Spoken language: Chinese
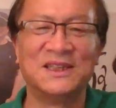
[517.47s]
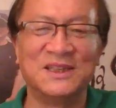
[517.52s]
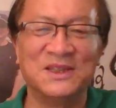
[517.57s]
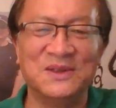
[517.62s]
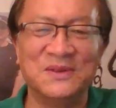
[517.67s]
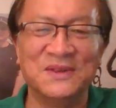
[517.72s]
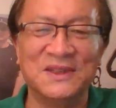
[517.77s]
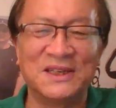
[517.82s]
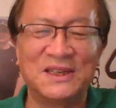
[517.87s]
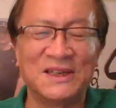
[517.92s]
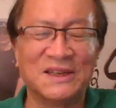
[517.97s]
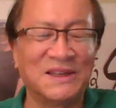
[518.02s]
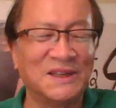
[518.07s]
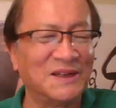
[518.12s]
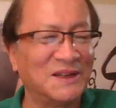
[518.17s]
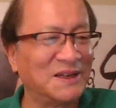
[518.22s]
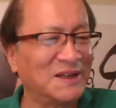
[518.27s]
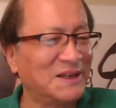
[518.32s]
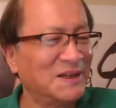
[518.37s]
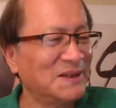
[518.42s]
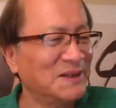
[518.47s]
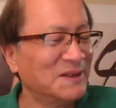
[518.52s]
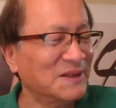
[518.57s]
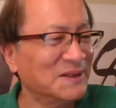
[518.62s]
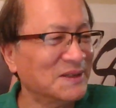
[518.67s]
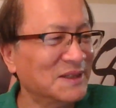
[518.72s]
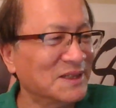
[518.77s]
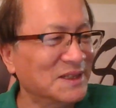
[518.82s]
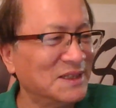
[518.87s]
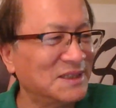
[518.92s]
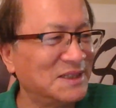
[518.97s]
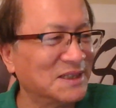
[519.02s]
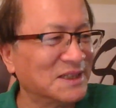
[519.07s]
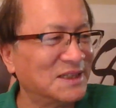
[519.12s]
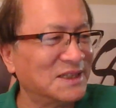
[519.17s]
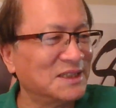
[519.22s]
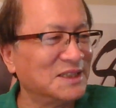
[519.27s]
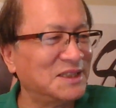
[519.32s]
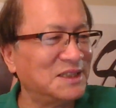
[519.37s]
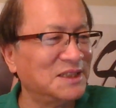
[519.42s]
有没有可能这
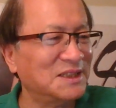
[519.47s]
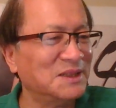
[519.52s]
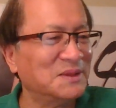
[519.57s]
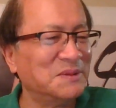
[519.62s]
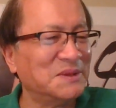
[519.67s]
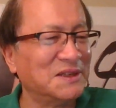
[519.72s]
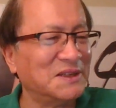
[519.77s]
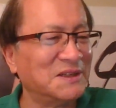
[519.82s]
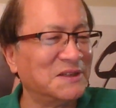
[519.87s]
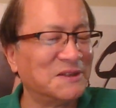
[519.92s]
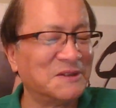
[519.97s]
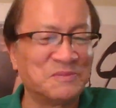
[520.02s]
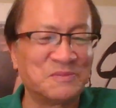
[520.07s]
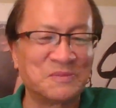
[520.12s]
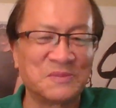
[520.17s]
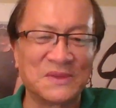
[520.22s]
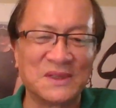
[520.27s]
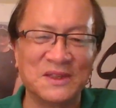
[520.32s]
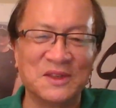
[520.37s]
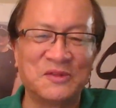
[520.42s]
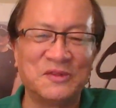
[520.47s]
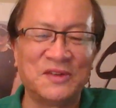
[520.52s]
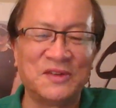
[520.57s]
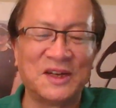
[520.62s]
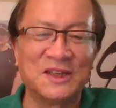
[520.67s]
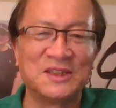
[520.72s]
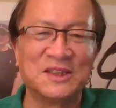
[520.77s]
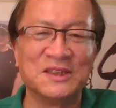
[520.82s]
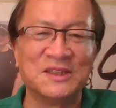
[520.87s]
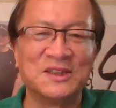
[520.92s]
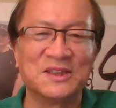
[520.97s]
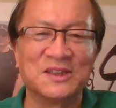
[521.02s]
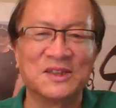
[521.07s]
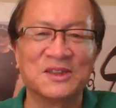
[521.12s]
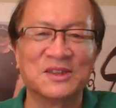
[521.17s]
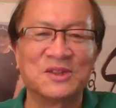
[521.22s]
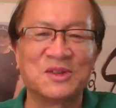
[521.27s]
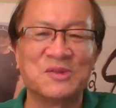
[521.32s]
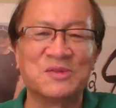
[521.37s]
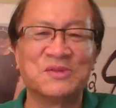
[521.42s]
和习近平发生了这
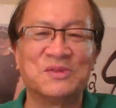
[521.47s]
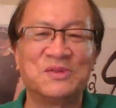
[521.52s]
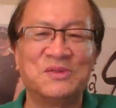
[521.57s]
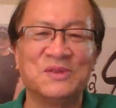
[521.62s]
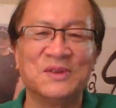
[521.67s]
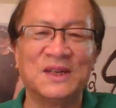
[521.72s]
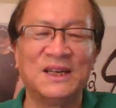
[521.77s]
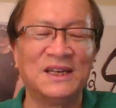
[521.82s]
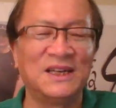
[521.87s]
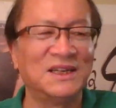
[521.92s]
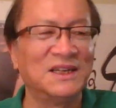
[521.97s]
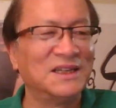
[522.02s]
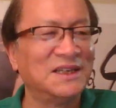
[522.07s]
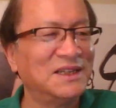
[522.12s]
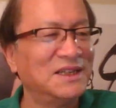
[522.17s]
个冲突了啊？